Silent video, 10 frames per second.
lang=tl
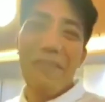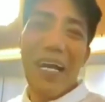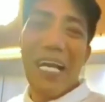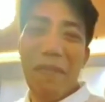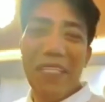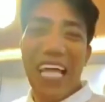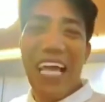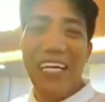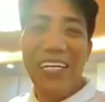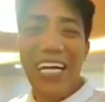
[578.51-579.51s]
magkapit
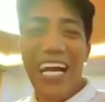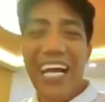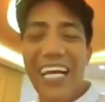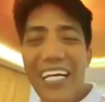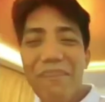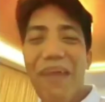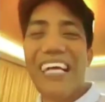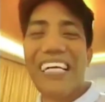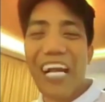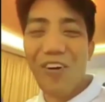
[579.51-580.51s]
tayo, ha?
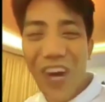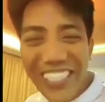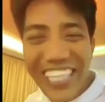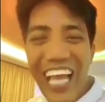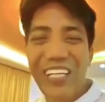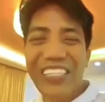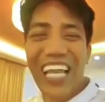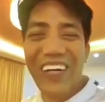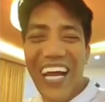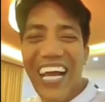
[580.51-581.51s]
Maggaguhan tayong
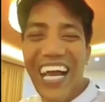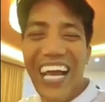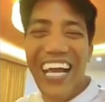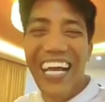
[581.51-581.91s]
dalawa, ha?